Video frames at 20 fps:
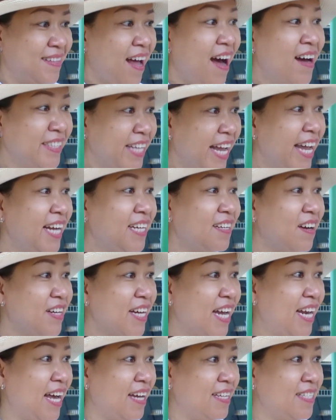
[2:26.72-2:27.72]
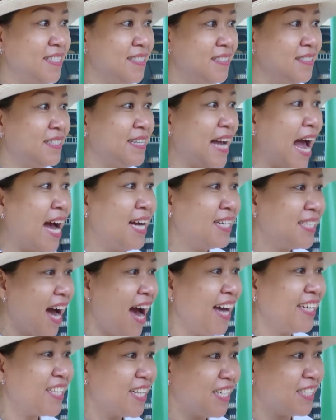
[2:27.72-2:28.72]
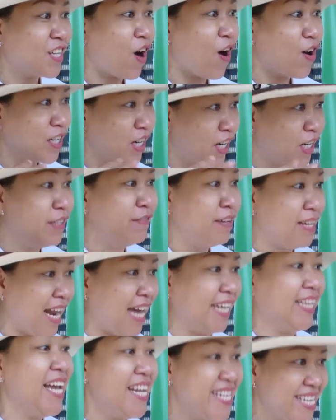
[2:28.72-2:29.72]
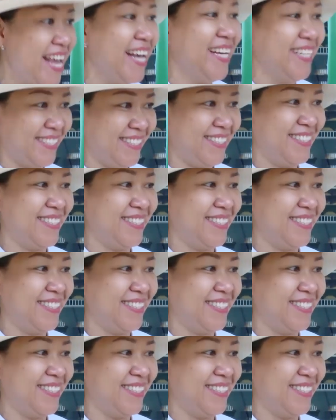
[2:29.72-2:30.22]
thân thiết, có nghĩa là gắn kết của con người với lại thiên nhiên.